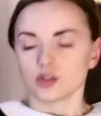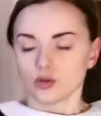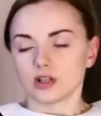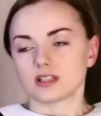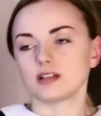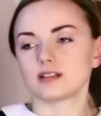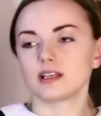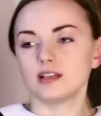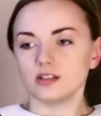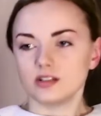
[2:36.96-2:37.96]
Что касается
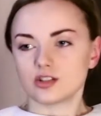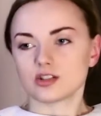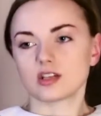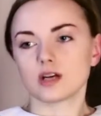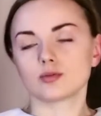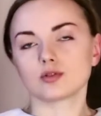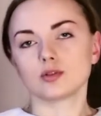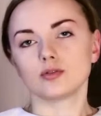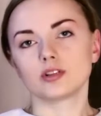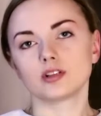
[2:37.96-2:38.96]
генетически
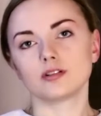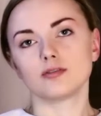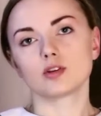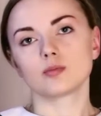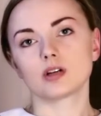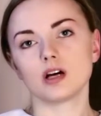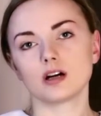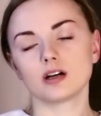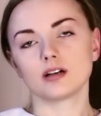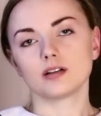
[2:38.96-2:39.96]
обусловленных форм
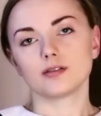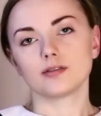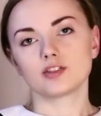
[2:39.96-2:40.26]
рака,